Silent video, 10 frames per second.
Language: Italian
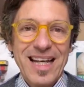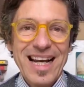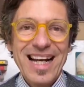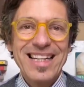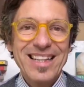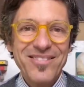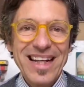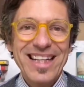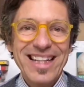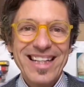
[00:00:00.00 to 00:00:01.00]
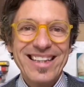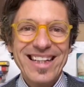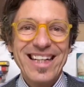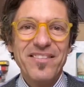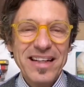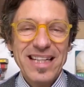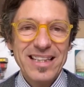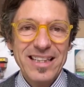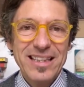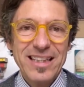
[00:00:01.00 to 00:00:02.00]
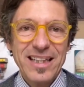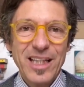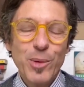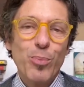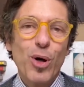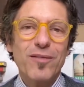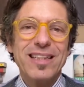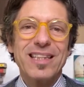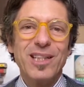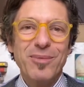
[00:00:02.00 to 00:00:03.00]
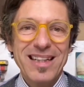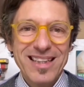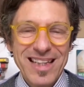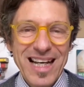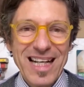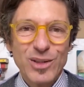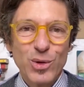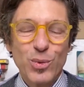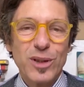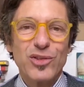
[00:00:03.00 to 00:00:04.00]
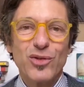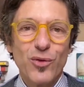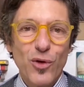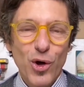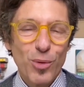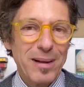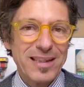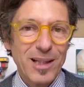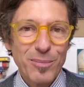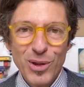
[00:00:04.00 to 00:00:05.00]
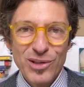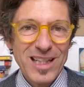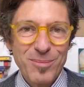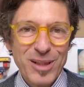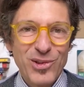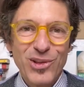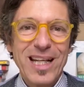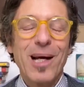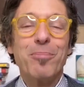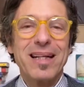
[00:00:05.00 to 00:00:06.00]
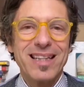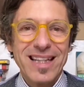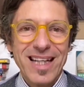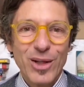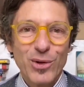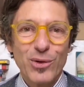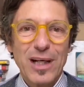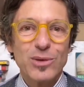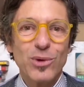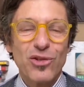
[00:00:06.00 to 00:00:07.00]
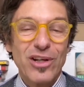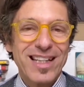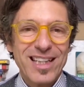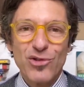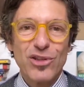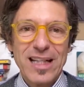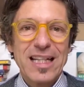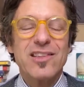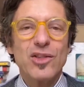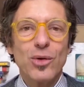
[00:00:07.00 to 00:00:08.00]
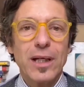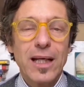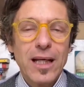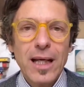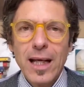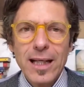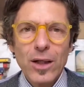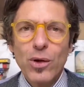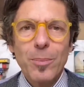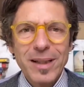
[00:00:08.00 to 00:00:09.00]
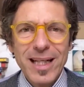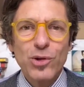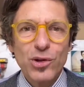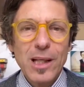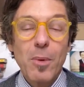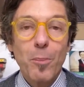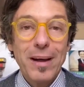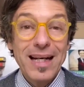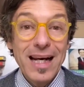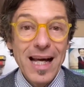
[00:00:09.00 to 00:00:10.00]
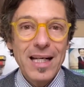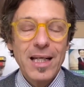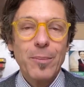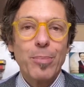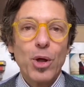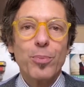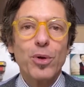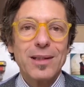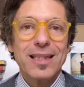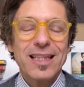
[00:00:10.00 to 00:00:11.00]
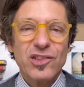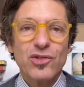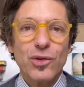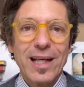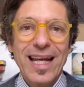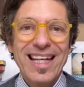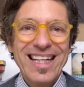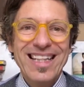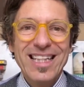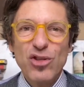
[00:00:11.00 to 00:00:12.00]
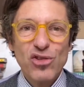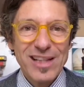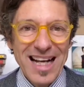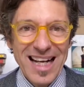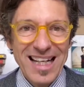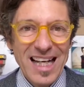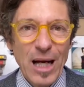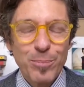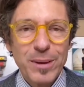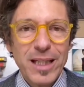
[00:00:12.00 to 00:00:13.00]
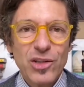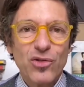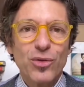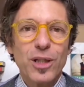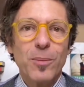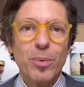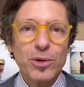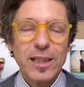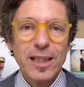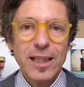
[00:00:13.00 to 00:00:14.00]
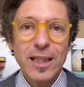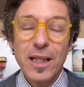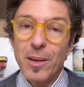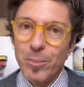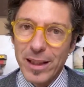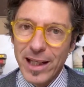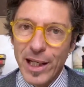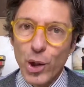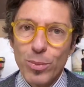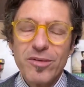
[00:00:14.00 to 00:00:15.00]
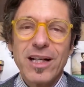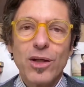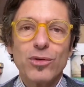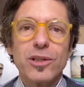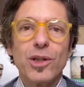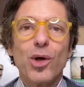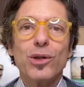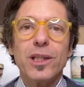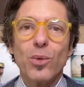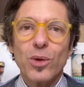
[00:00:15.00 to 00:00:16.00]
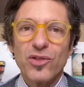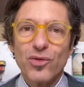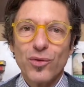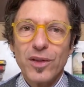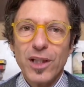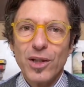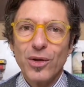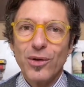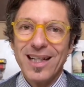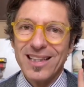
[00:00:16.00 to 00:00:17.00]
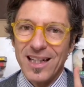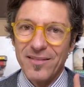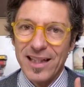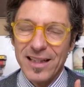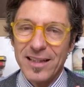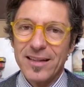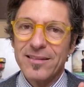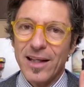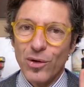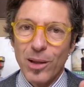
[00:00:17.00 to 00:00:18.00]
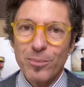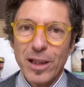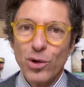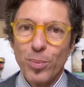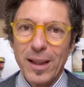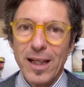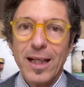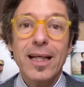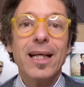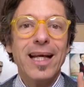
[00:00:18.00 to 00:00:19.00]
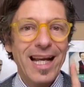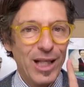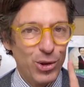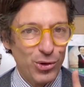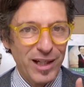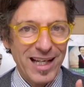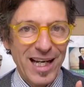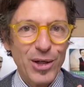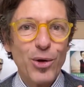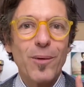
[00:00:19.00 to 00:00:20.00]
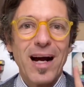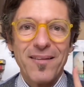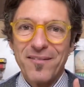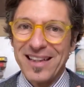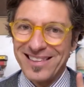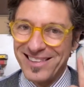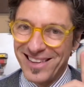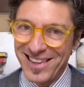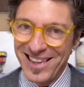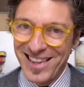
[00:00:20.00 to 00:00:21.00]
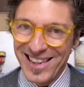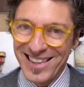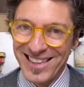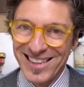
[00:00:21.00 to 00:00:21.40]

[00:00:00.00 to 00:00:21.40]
Care vecchie televendite, chi può aver dimenticato questo format, almeno tra le persone che appartengono ad una certa generazione? Ed allora perché torniamo a parlarne proprio adesso che il digitale ha preso il potere? Perché, come vi racconterò in questo video, le televendite stanno cambiando pelle e torneranno a farsi sentire.